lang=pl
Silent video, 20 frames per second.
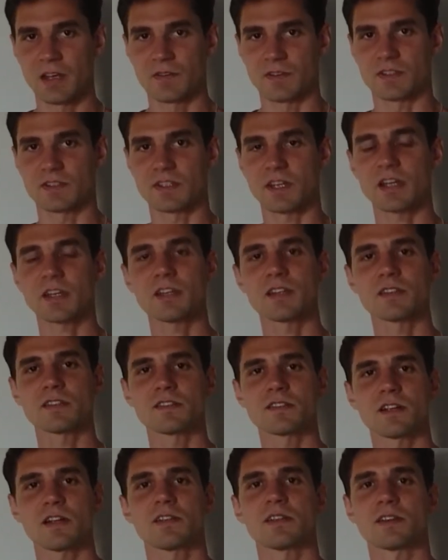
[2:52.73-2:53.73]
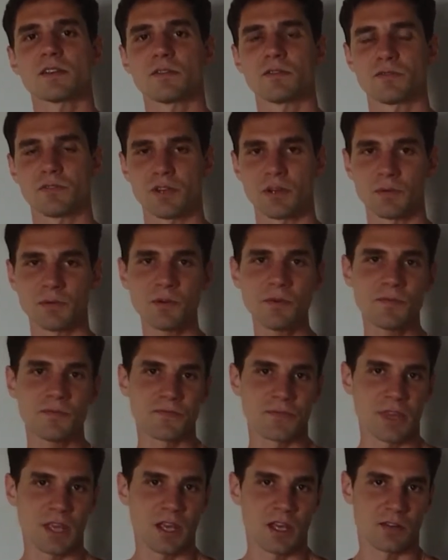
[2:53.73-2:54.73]
Więc taki jest cel tego filmu.
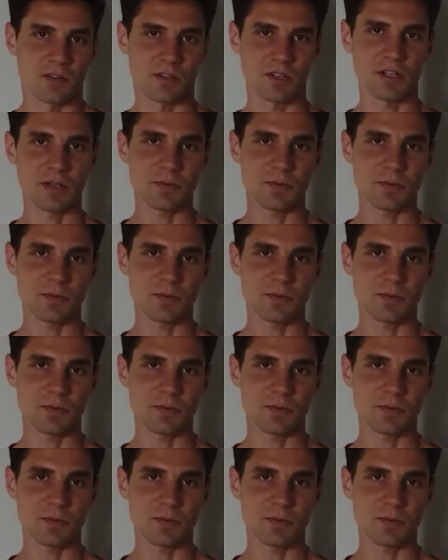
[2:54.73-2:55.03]
No i